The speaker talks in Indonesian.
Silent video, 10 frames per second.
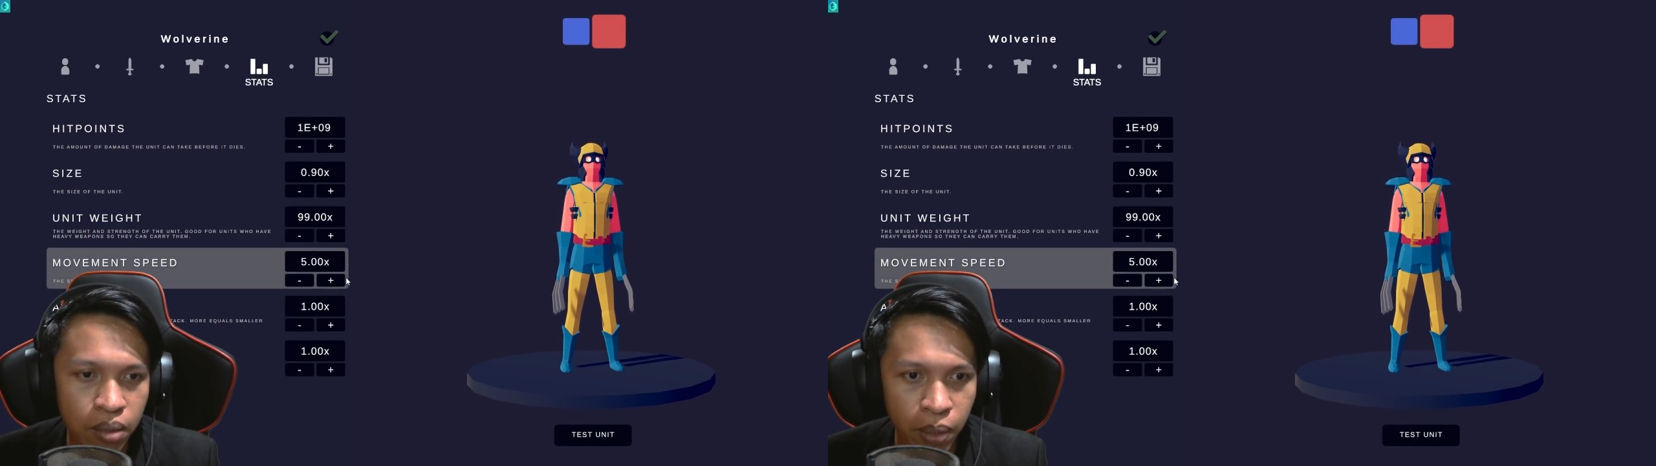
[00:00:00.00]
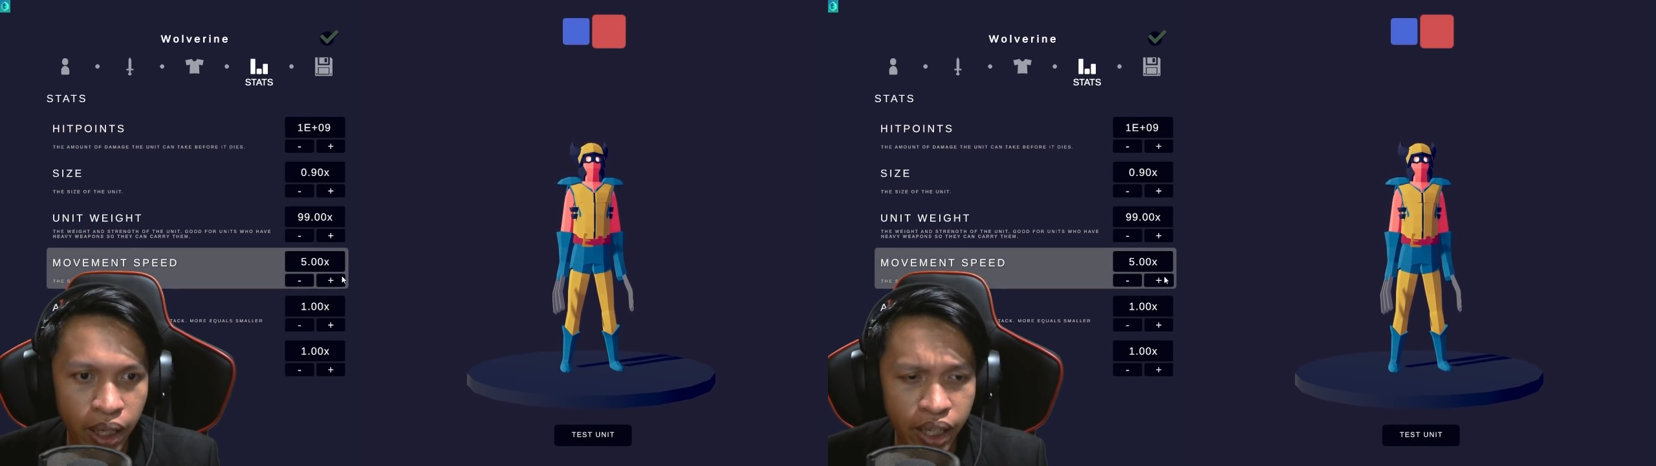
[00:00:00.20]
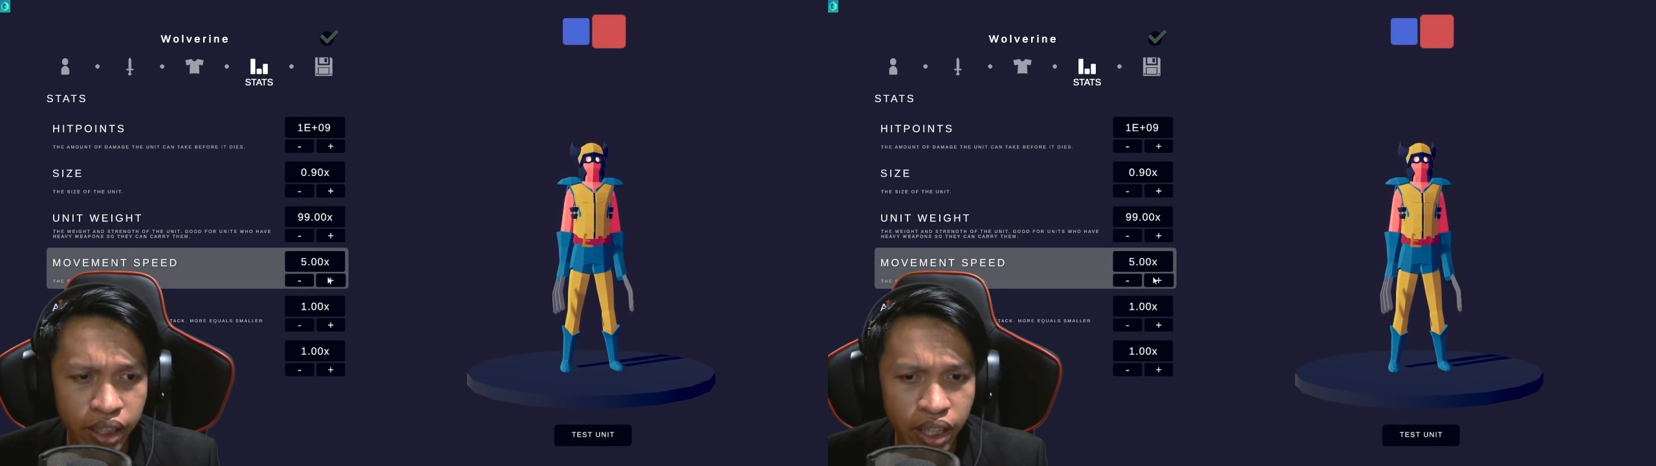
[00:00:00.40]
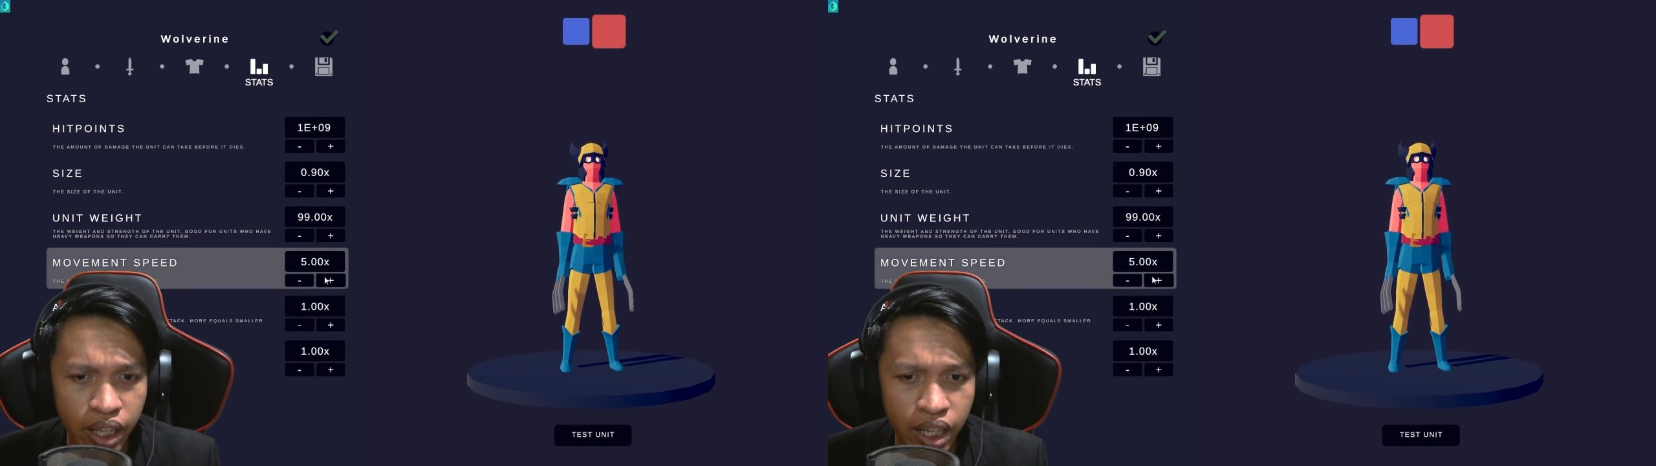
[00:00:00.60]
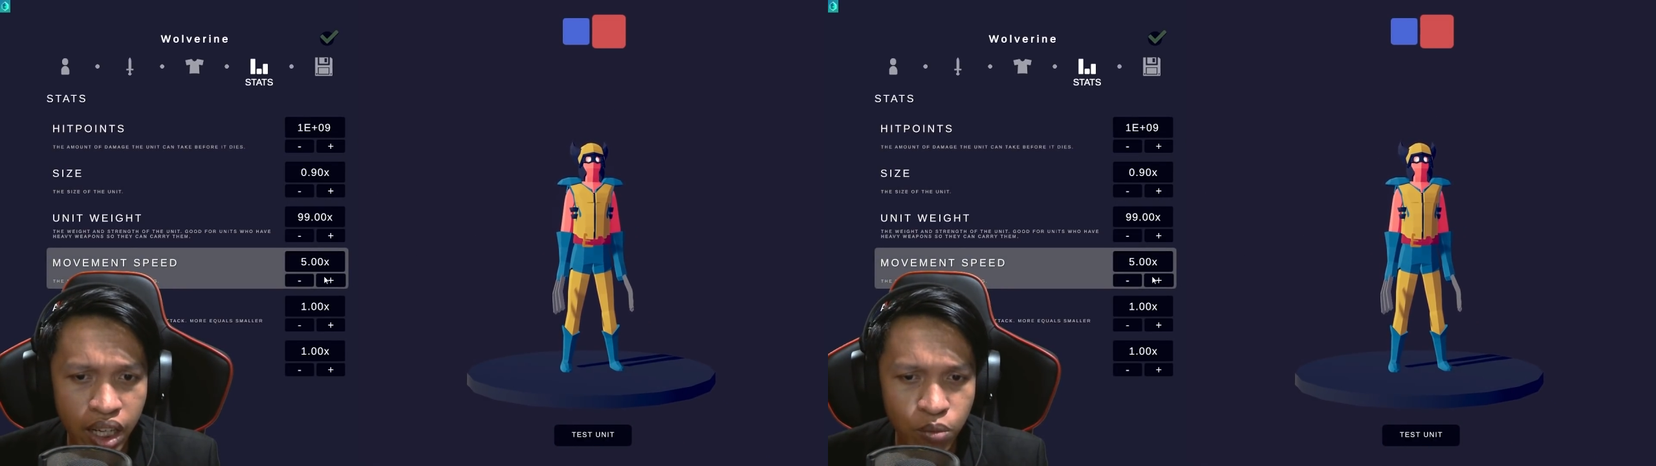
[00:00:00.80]

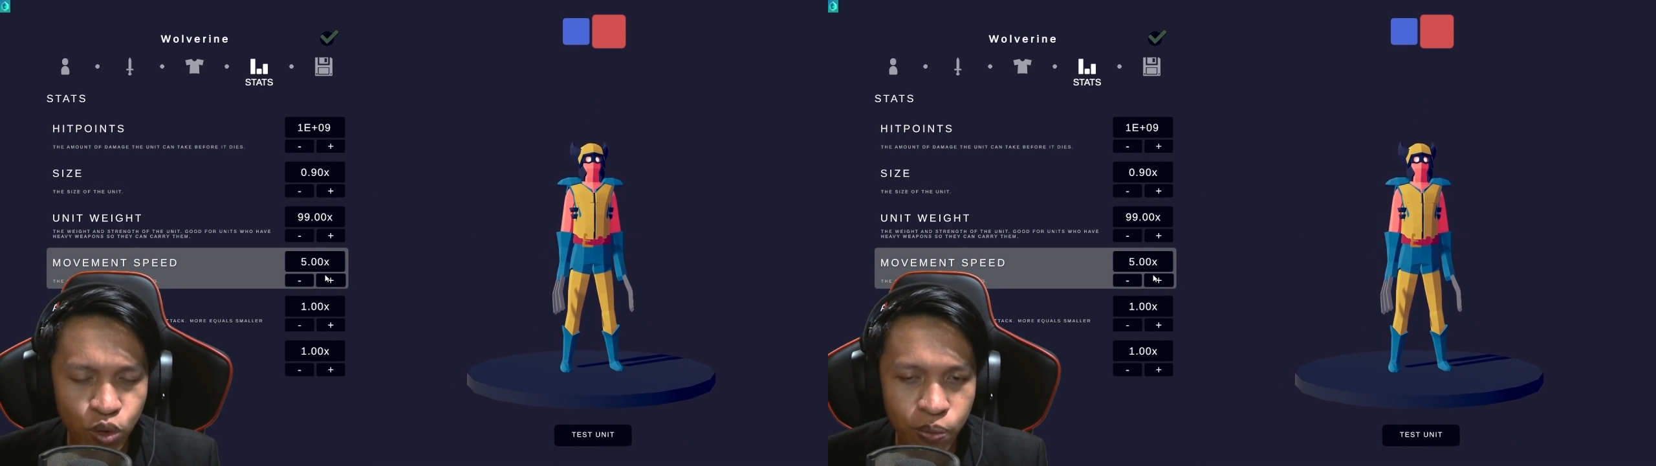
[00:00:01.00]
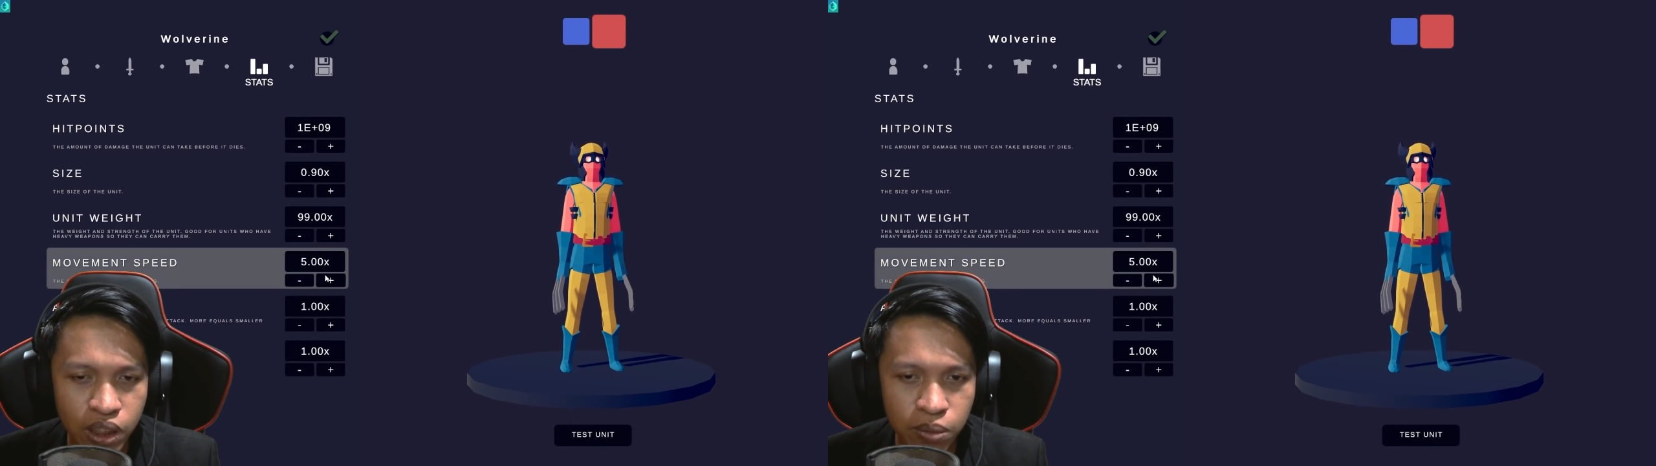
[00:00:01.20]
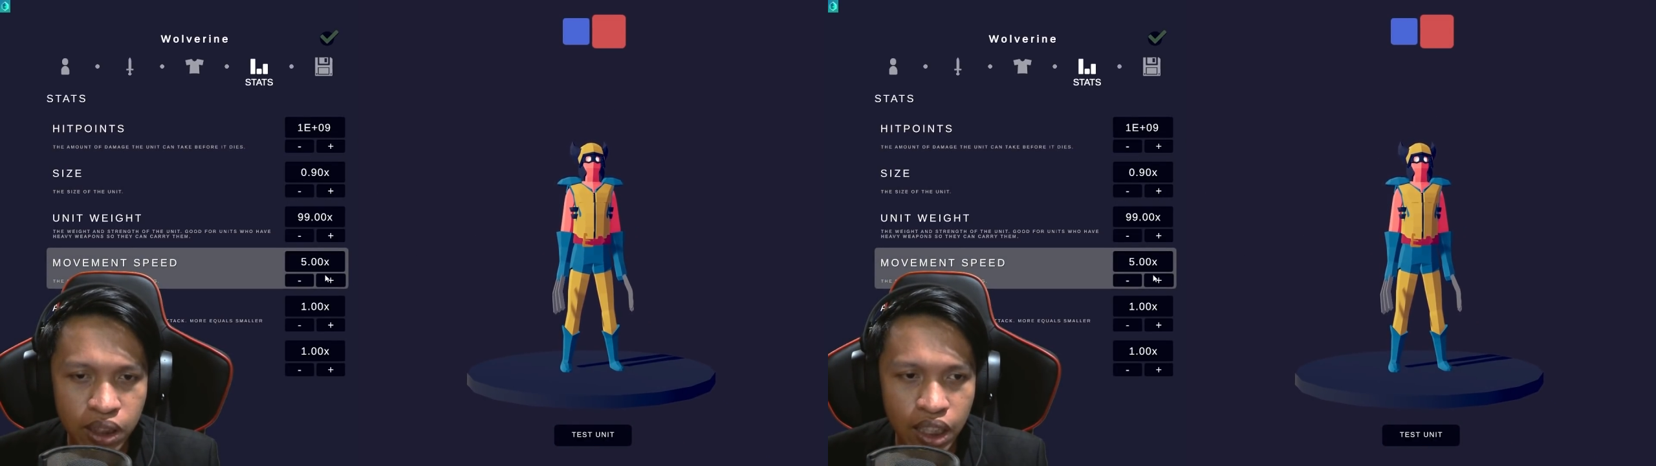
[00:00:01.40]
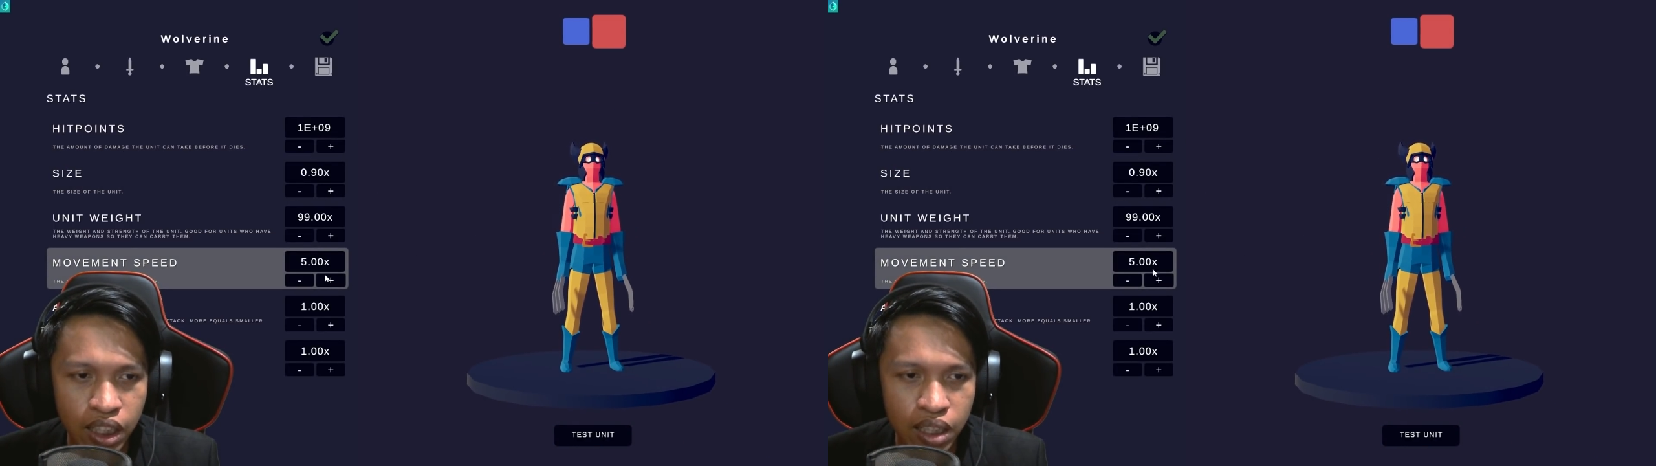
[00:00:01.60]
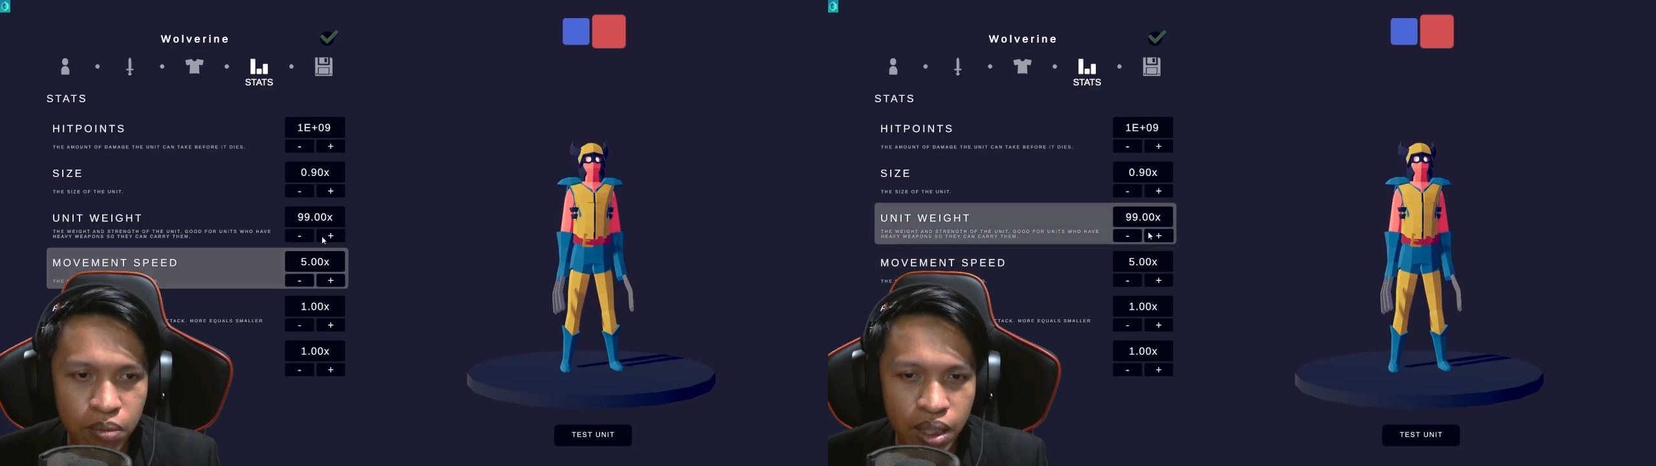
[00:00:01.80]
pendek, movement speed-nya
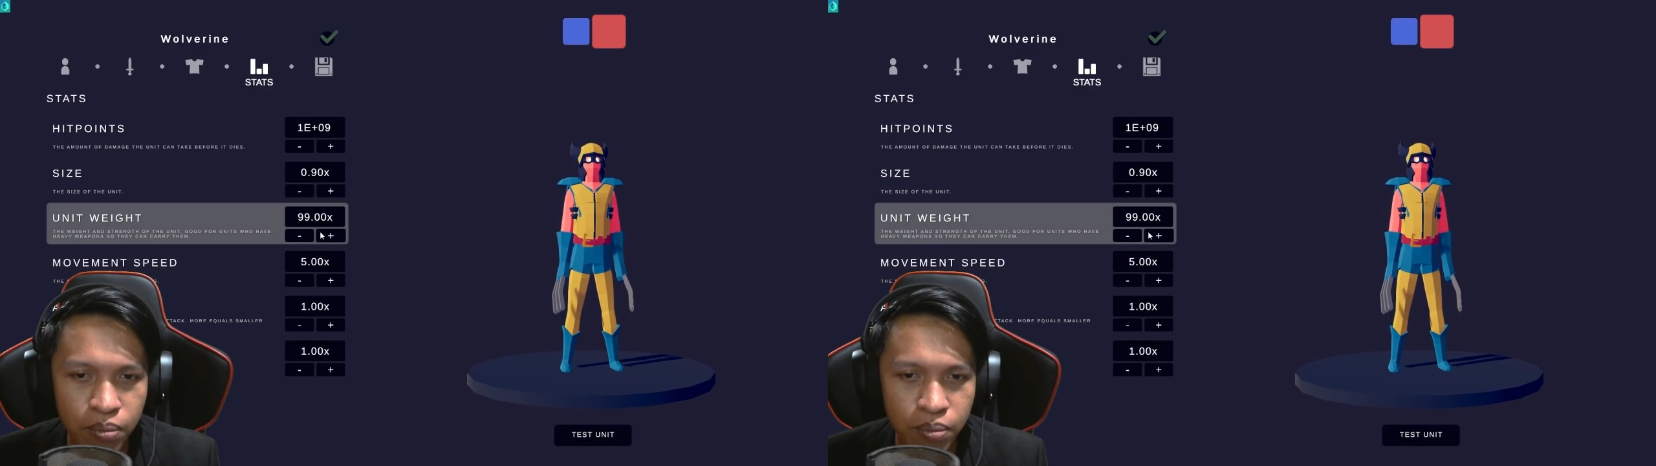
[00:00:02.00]
kali 5,